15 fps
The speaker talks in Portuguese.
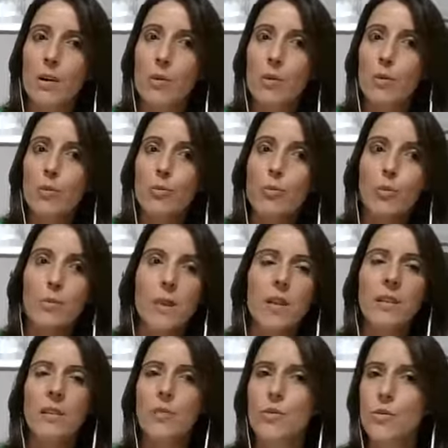os
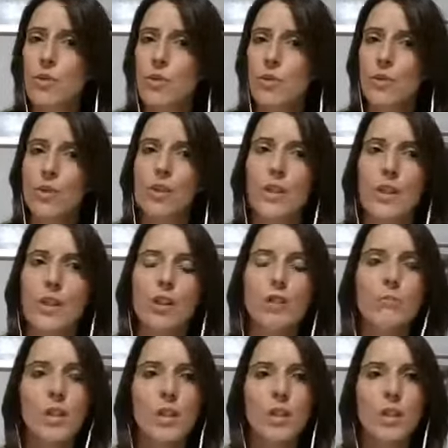momentos, as horas,
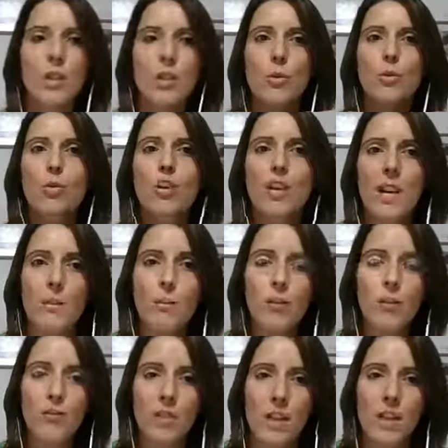mas o que está por
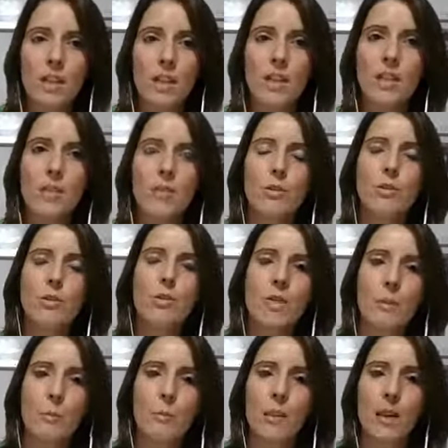trás daquilo que nos
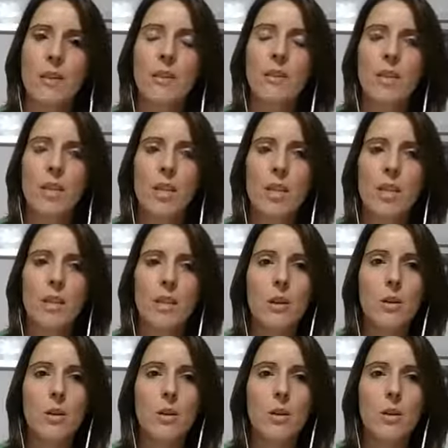impede de agir